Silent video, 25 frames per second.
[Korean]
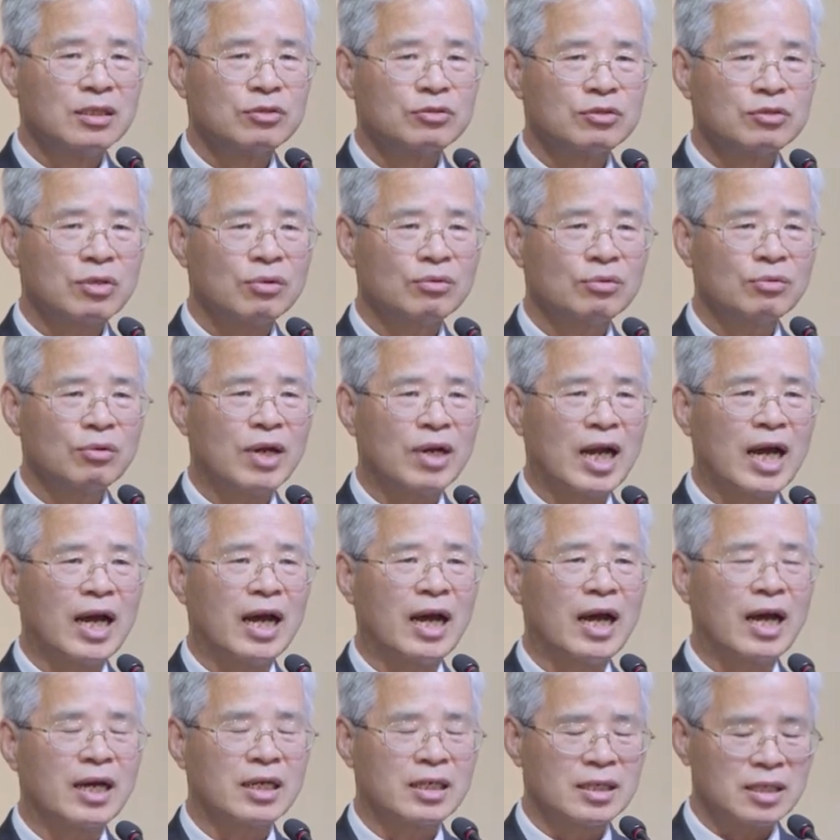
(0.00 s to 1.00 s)

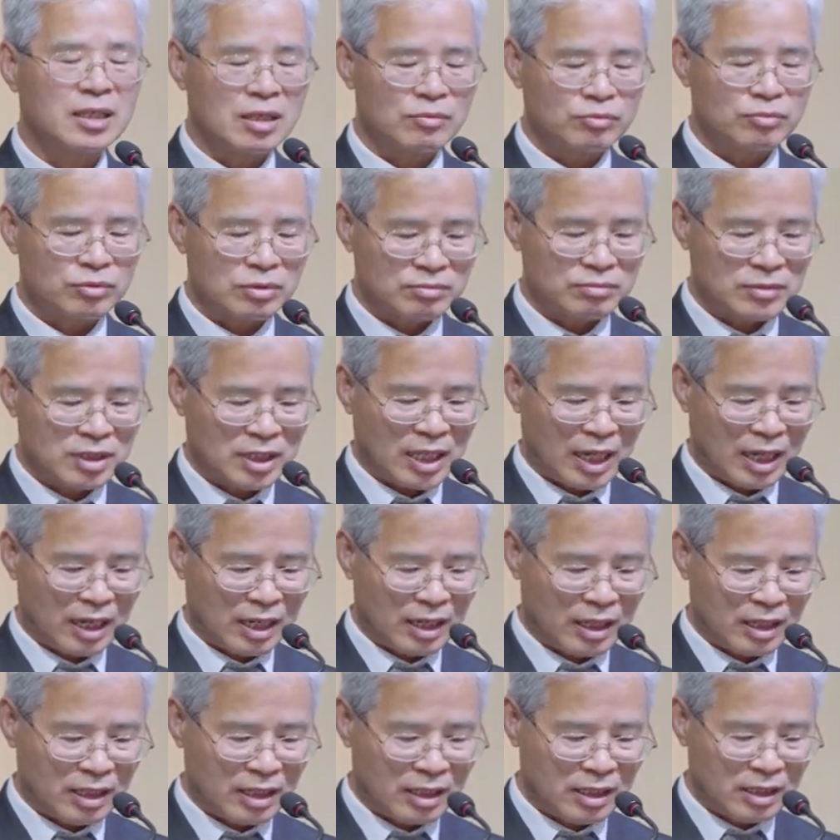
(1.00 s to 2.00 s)
성도라 그렇게
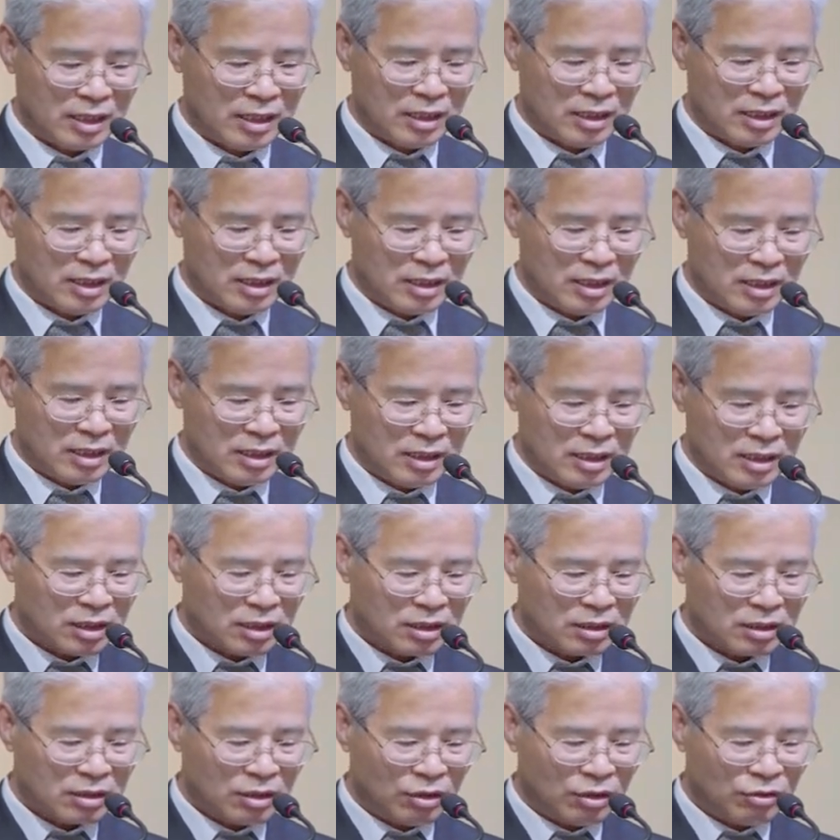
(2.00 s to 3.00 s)
부릅니다.
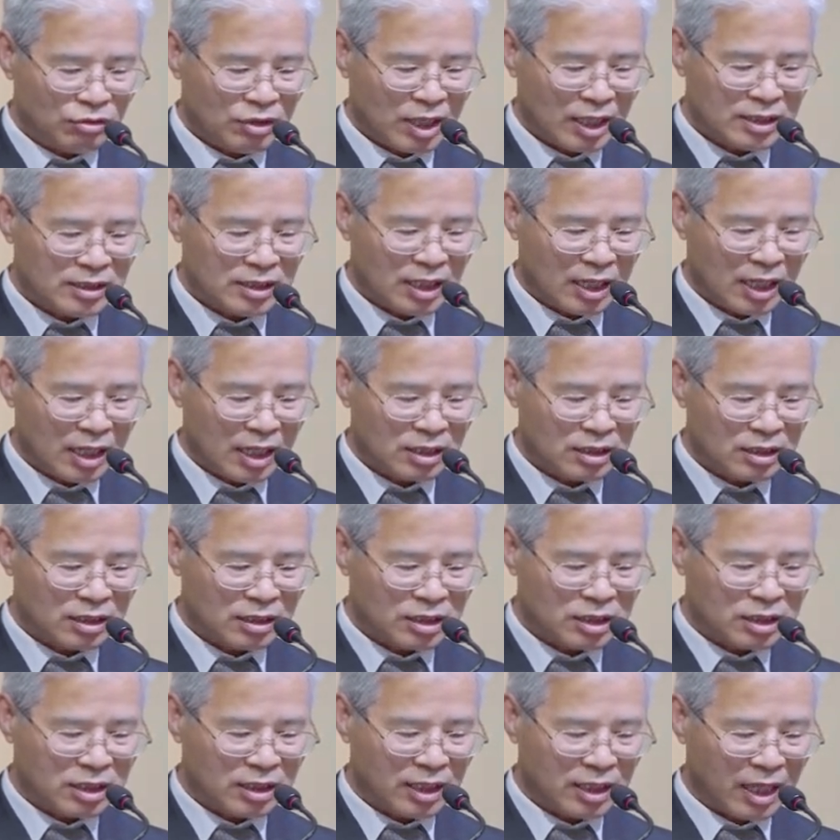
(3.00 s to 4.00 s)
거룩한 자라는
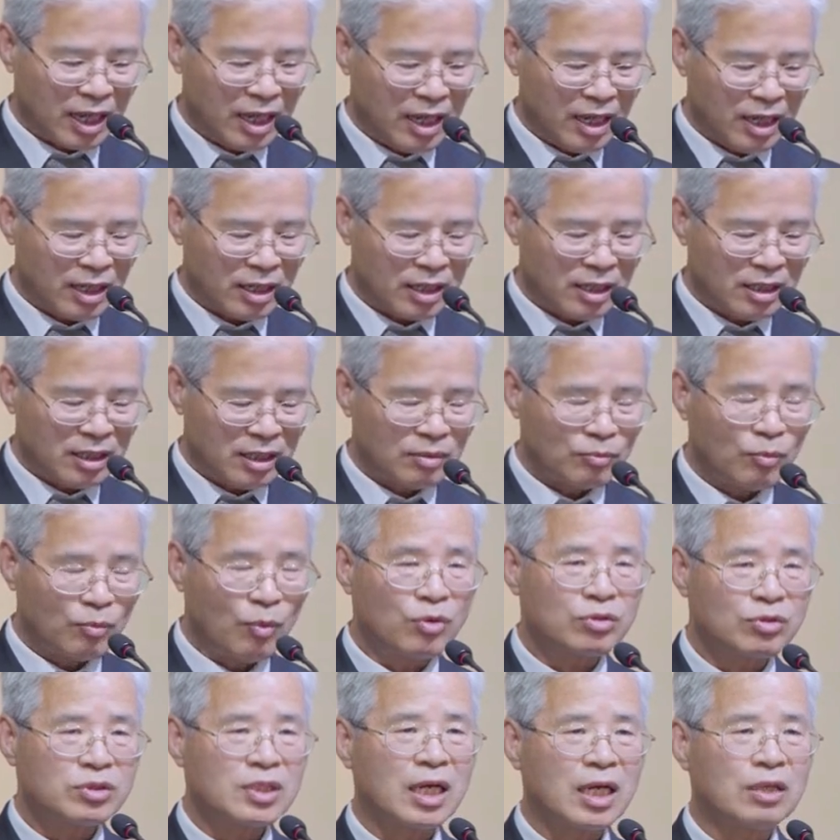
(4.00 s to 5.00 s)
뜻인데
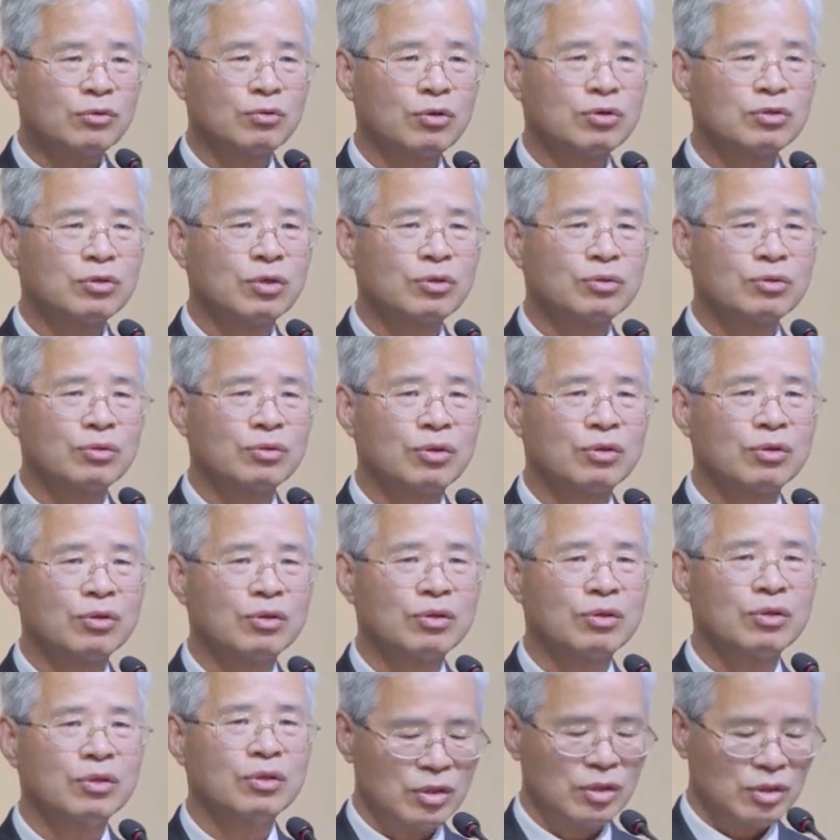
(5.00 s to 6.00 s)
목사도
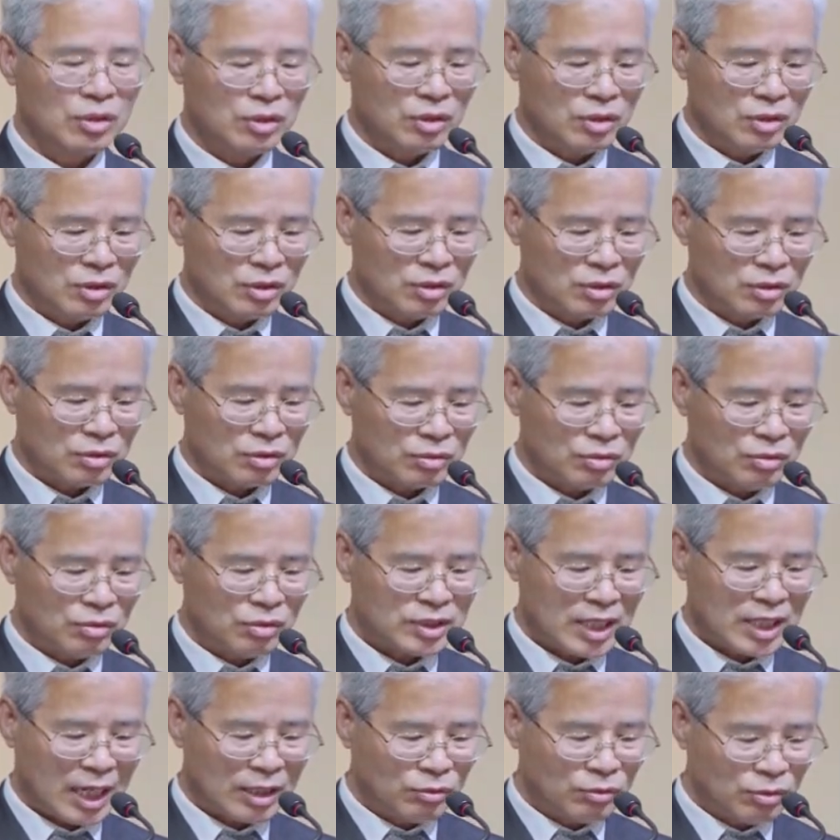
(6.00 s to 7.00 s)
성도요.
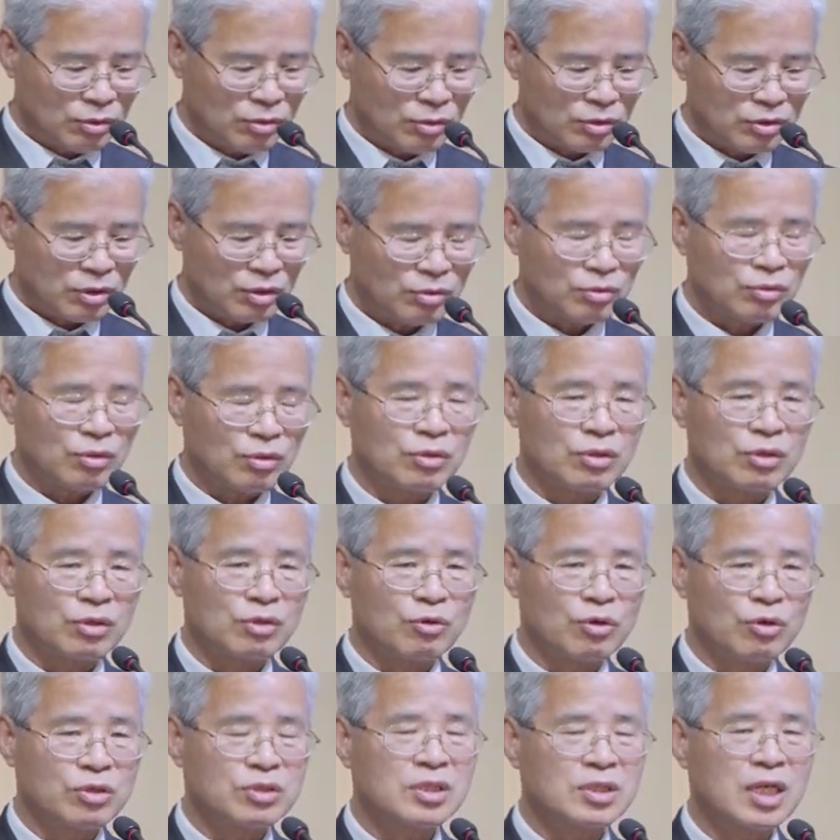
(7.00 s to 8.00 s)
또 장로도 성도요.
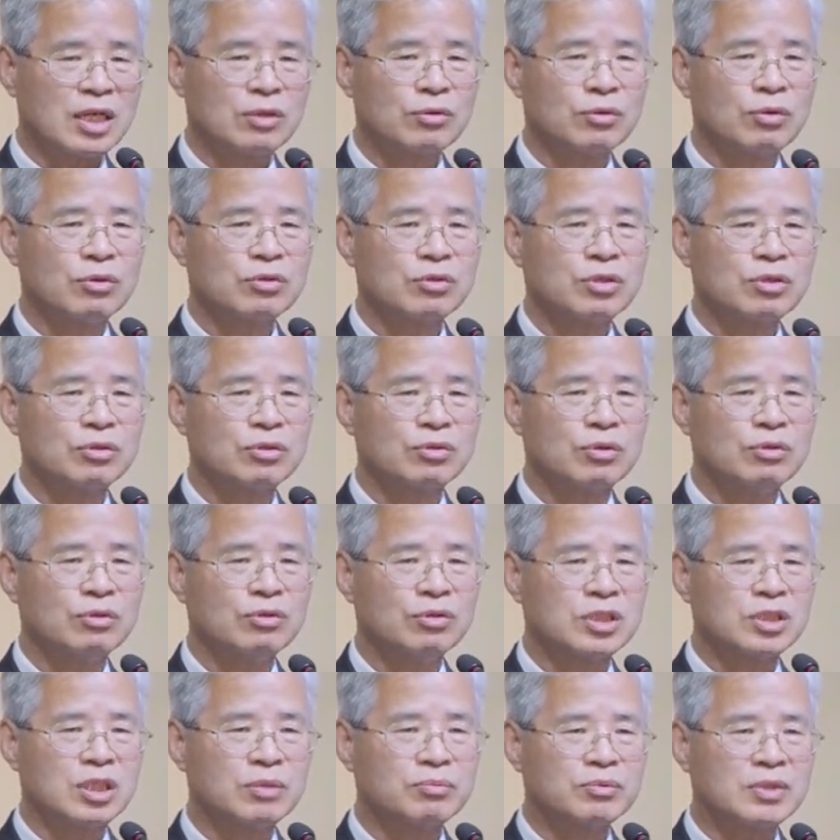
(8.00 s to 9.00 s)
권사도
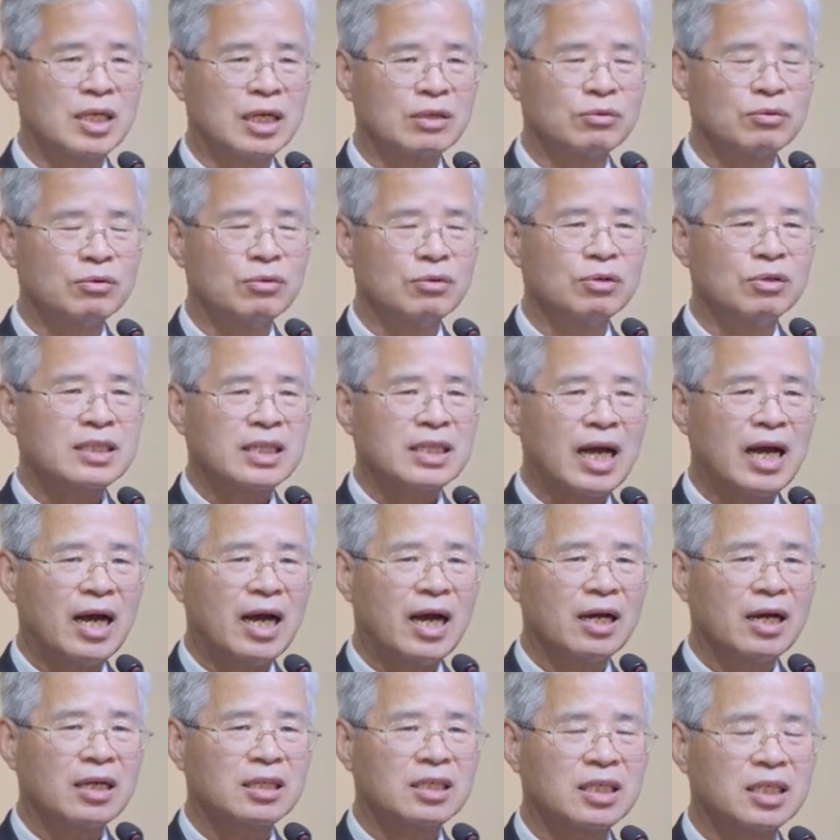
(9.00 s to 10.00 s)
성도요. 집사도
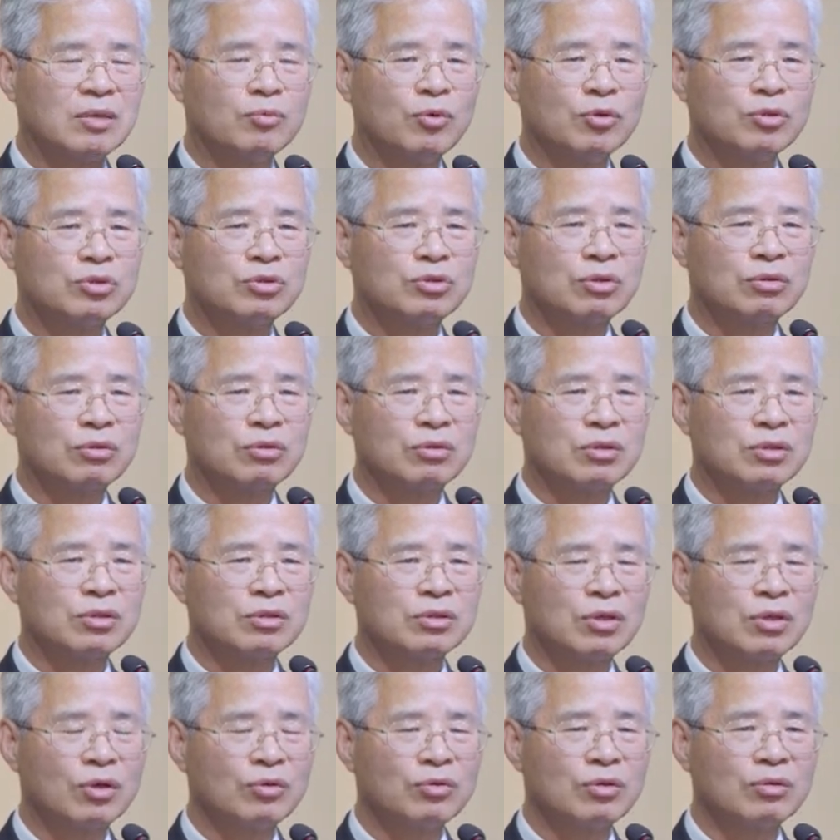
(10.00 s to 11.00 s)
다
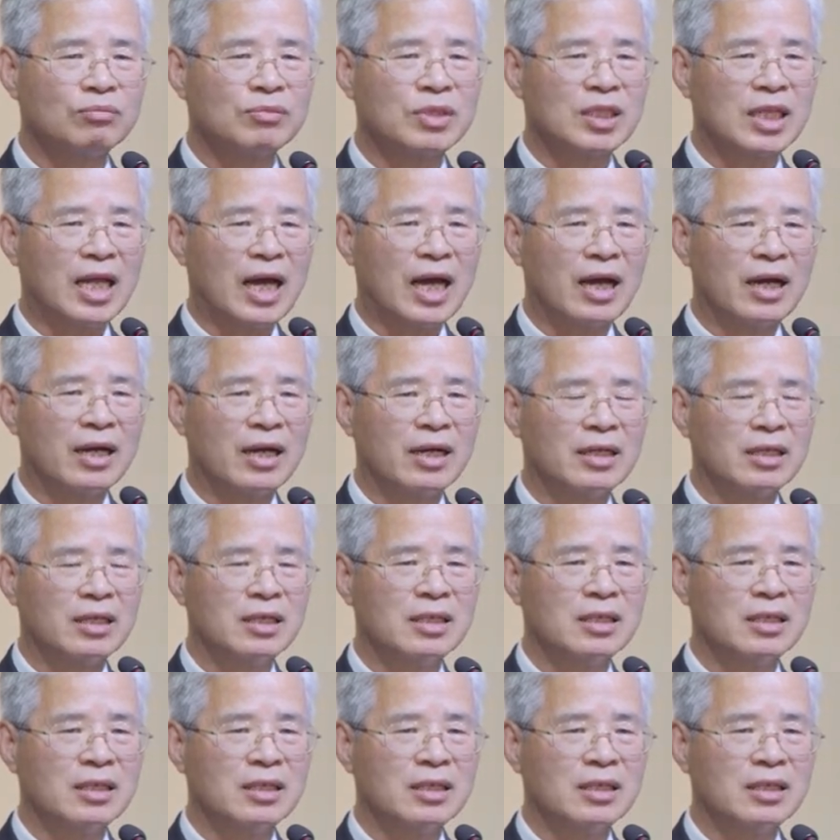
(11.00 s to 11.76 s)
기본적으로는 성도입니다.